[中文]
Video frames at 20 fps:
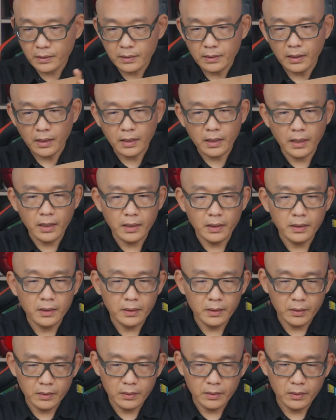打开，
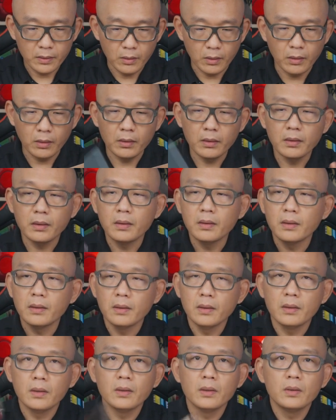好，
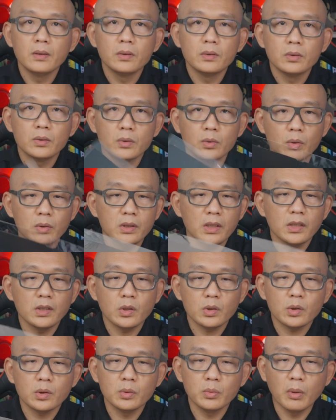中间
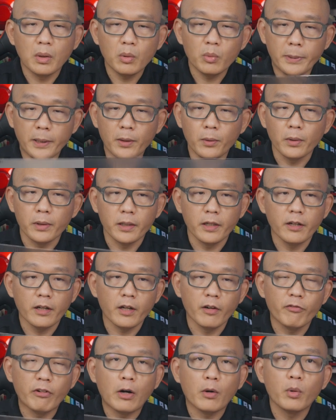就是顽皮鬼的一
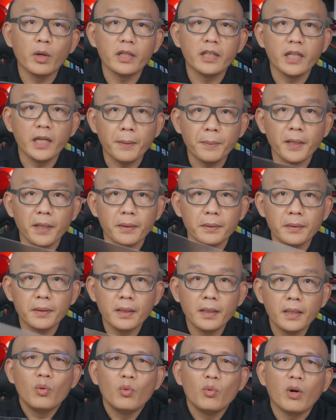个防窥贴片。
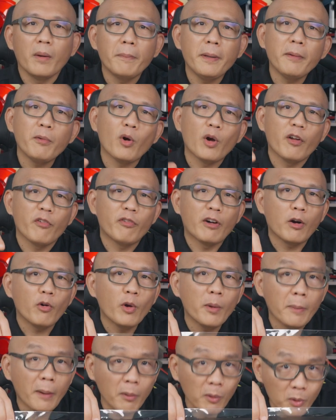顽皮鬼防
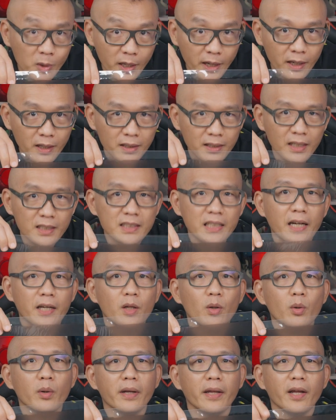窥保护贴，它采
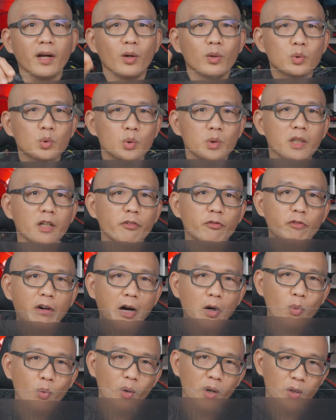用 L G 的
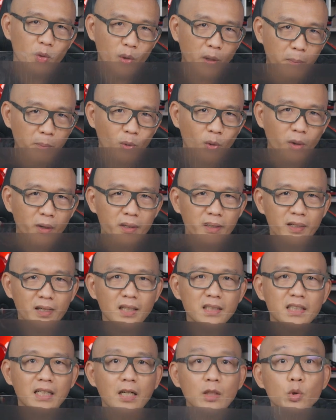防窥原膜，
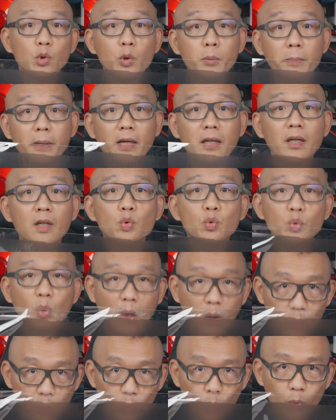而且它具备
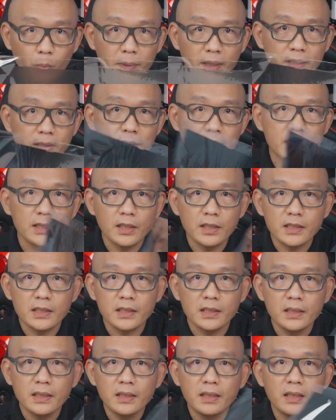双雾面的设
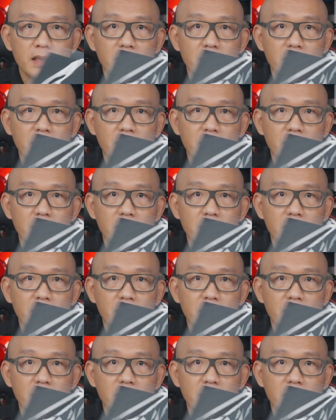计。